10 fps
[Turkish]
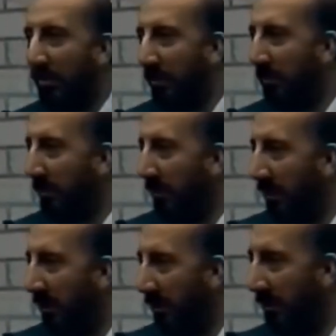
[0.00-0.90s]
ne bileyim
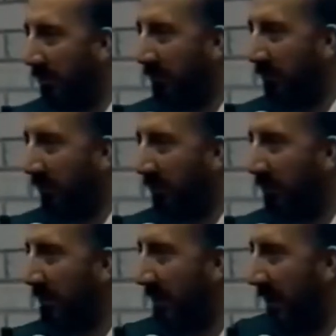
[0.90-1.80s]
eh,
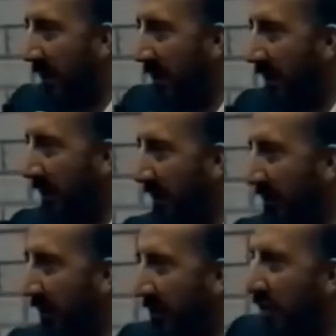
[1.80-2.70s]
mesela e,
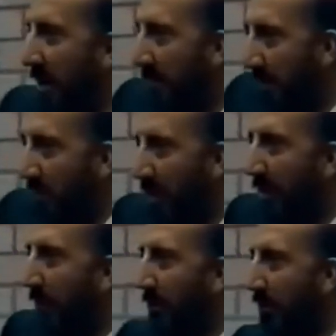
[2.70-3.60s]
e, eteni çemlemiş
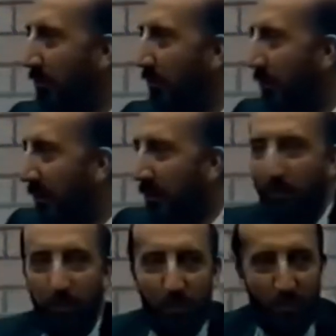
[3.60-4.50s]
öyle namaza duruyor
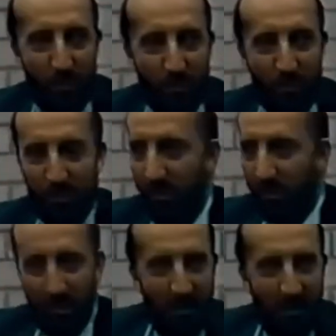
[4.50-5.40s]
adama bozulursunuz.
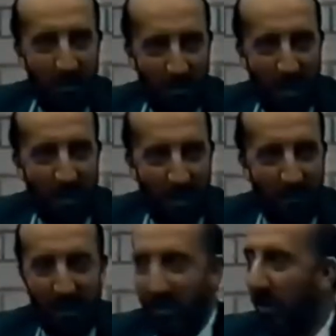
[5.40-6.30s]
Yani
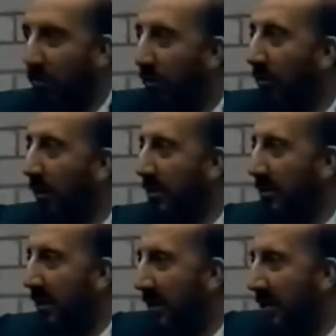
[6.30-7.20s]
kavga çıkar. O
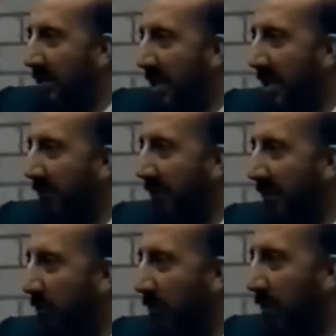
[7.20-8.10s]
namaz kılarken
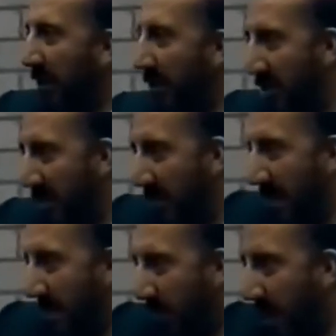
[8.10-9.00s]
selefidir. Bu da kaçıncı
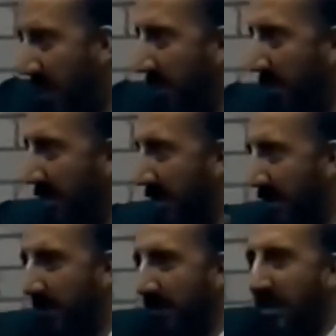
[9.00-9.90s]
mezhep? O da ayrı
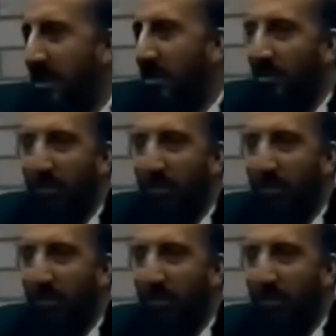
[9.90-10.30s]
mesele tabii.